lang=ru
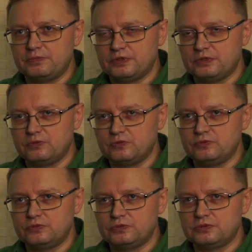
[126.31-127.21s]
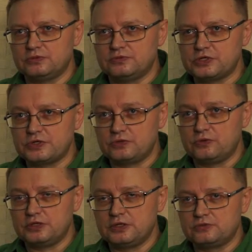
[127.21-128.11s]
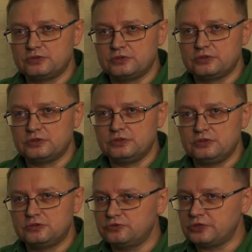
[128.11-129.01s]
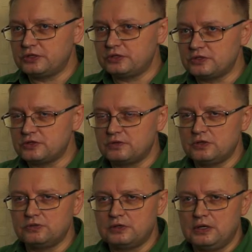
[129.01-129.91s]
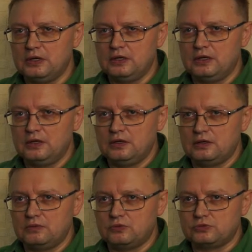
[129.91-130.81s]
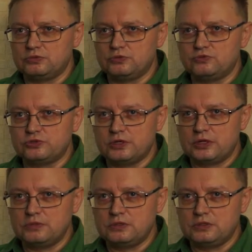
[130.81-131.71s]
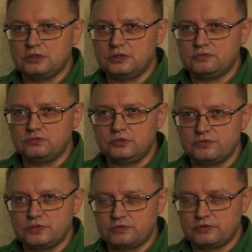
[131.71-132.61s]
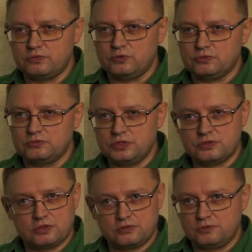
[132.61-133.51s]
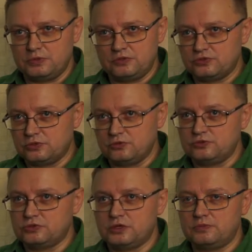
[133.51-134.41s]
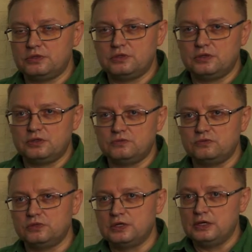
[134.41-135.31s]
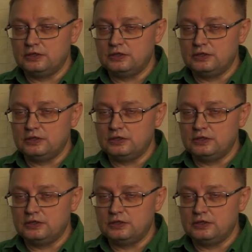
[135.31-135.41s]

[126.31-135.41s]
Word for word: Поэтому вот в э, только девушки не случайно называют, э, может быть, лучшей комедией Голливуда всех времен. Есть такое мнение, что это лучшая комедия Голливуда.